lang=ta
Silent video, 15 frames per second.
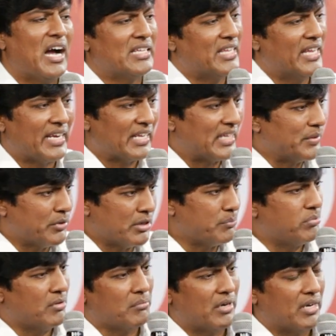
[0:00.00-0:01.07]
அது எனக்கு
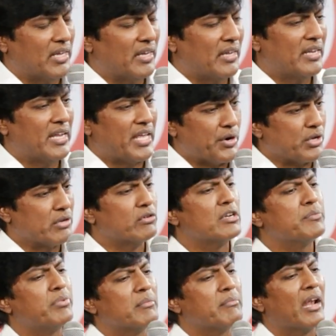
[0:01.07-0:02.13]
விருப்பம் இல்லை என்னுடைய
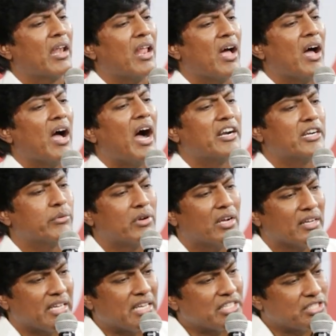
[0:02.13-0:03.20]
விருப்பம் எல்லாம்
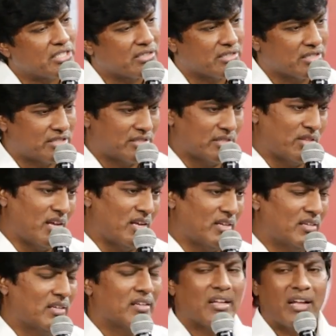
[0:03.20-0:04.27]
ஆண்டவராக இயேசு கிறிஸ்து தான்
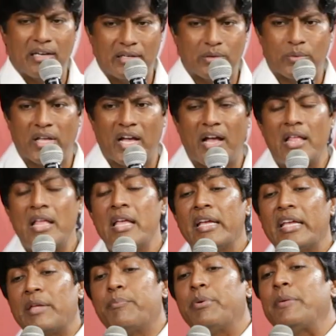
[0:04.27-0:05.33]
அல்ல லூயா
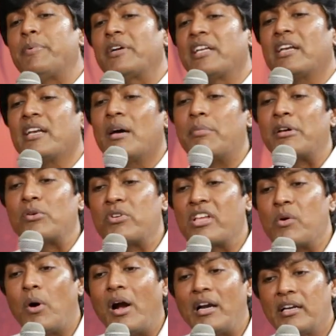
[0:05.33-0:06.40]
இப்படிப்பட்ட
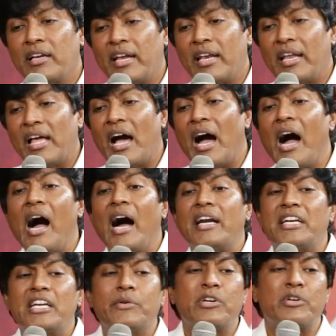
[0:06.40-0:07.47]
நபருடைய வாழ்க்கையில்
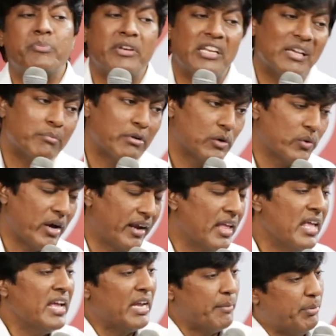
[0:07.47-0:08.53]
ஆண்டவர் பிரியப்படுவார்
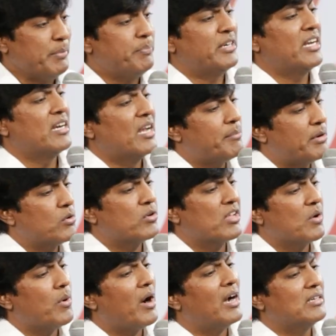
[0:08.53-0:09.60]
இப்படிப்பட்ட
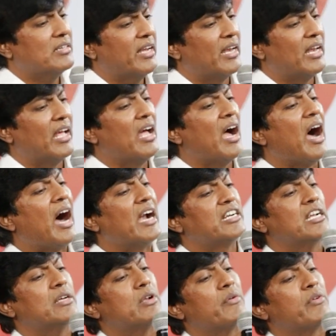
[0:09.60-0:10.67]
நபருடைய வாழ்க்கையில்
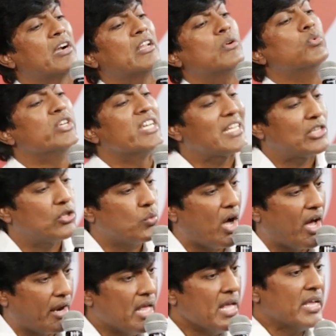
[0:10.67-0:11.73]
ஆண்டவர் அவர்களை
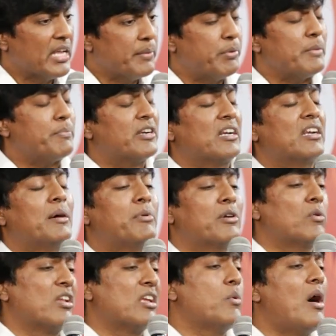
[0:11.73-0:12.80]
உயர்த்துவார் இப்படிப்பட்ட
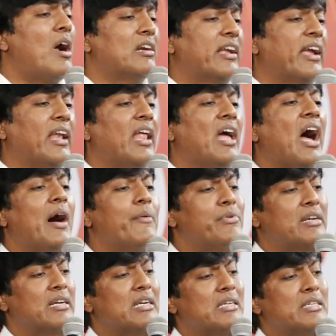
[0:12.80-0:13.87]
நபருடைய வாழ்க்கையில்
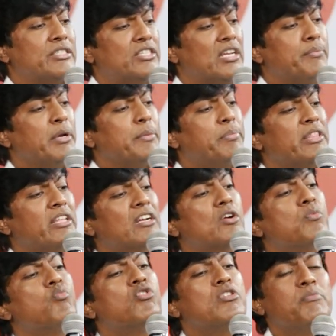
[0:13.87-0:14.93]
அவர்கள்
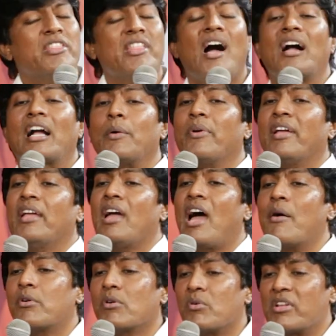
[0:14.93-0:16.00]
ஜெபிப்பதற்கு முன்பதாகவே
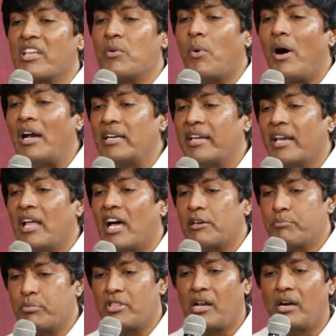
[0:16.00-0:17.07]
அவர்களுடைய வாழ்க்கையில்
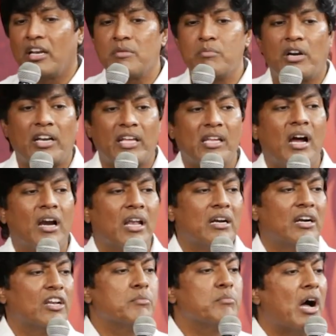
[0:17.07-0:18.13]
அற்புதங்களையும்
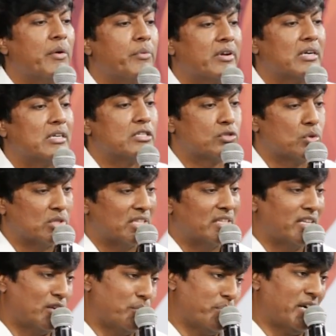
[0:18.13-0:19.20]
அடையாளங்களையும் அவர்கள்
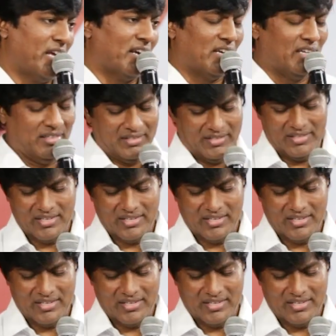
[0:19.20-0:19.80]
சுதந்திரிப்பார்கள்